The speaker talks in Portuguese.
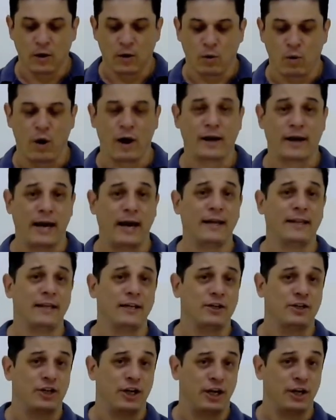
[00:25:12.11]
Com a queda
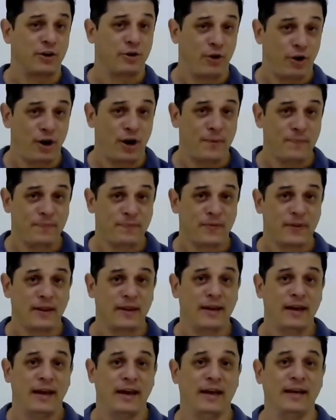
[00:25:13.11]
de
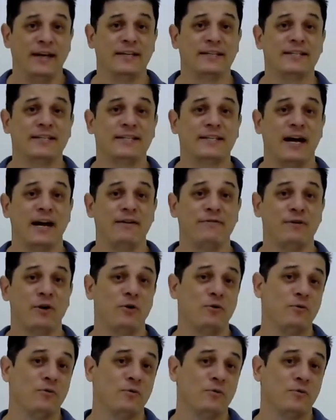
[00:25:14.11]
Jericó, eles
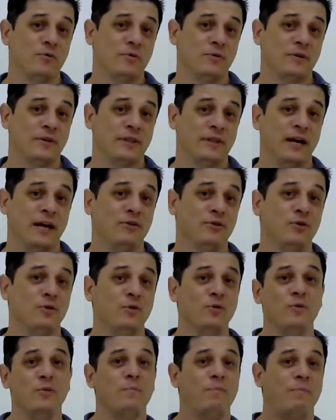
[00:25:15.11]
estavam dando
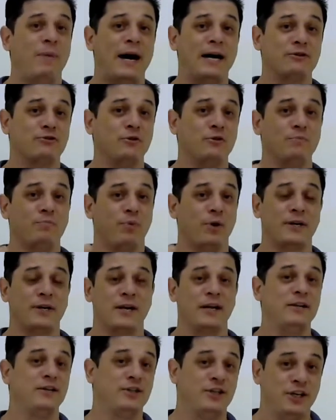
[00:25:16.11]
um passo
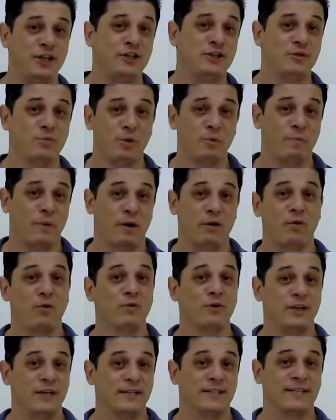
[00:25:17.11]
importantíssimo para a
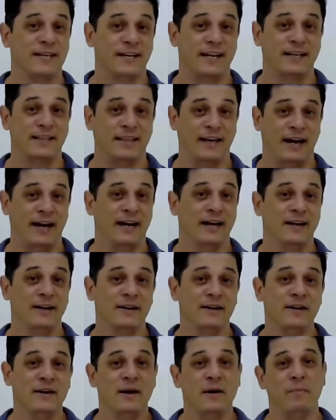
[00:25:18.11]
conquista da terra,
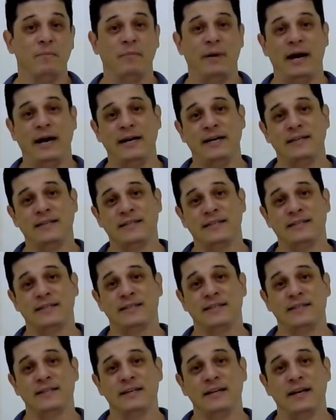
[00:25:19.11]

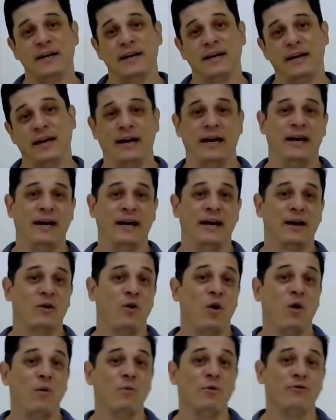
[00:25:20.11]
mas é,
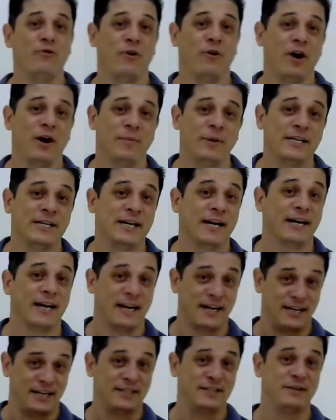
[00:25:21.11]
como forma de
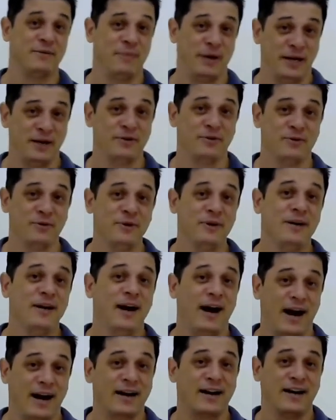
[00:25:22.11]
agradecimento,
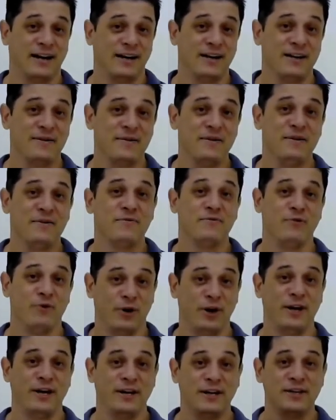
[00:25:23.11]
Acã
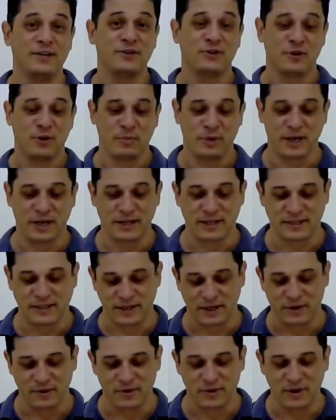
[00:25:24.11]
foi e
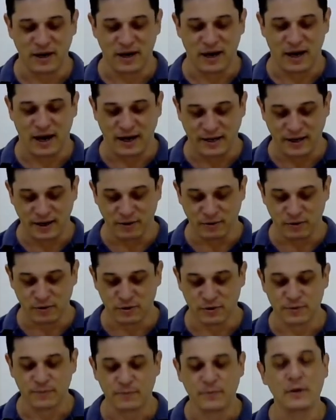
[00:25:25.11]
desobedeceu a
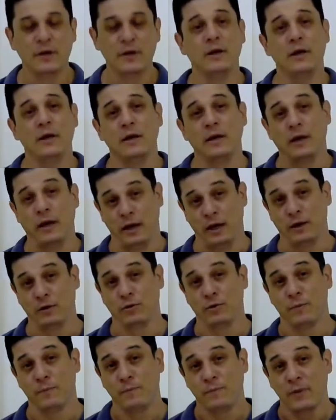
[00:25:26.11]
Deus.
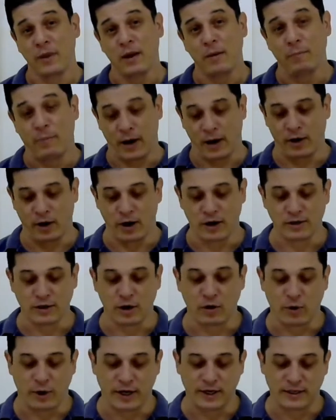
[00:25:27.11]
Querido, para nós
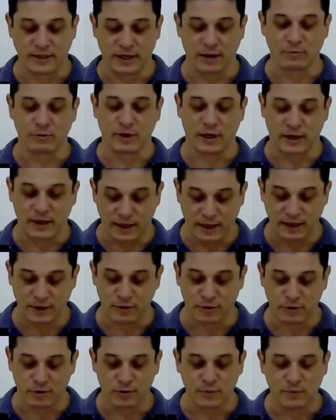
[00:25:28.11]
que conhecemos a
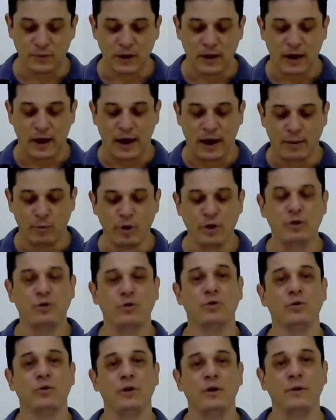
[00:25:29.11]
Cristo, é
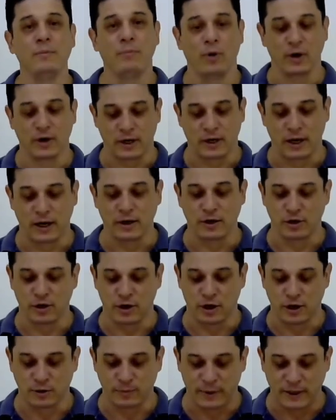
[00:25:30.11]
muito importante
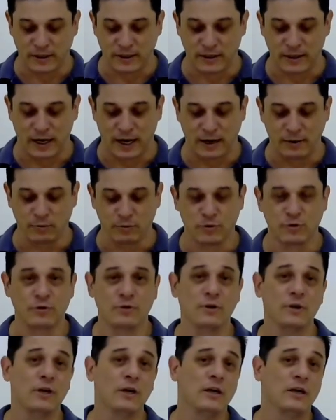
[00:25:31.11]
nós
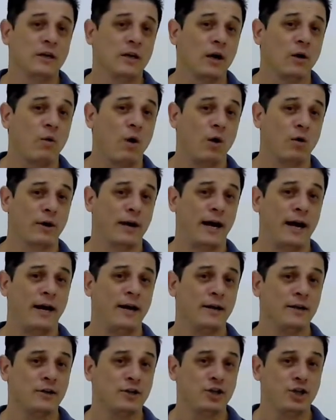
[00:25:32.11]
pensarmos que
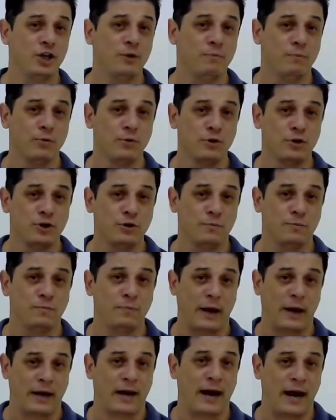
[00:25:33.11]
qualquer tipo de
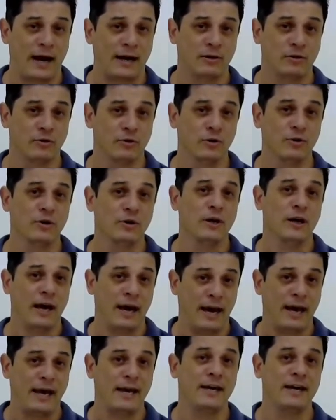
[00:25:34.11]
pecado
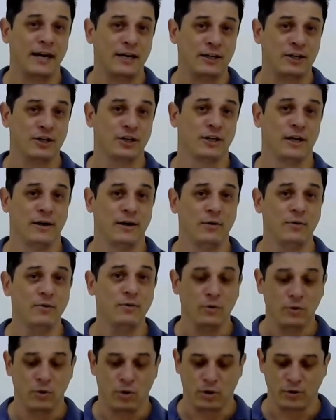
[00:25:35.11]
é
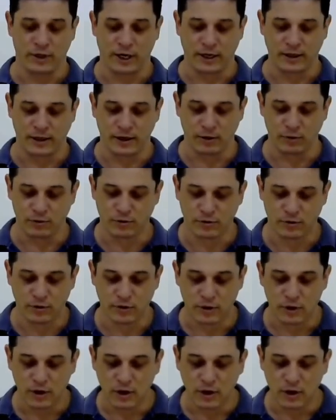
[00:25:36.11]
ingratidão contra Deus.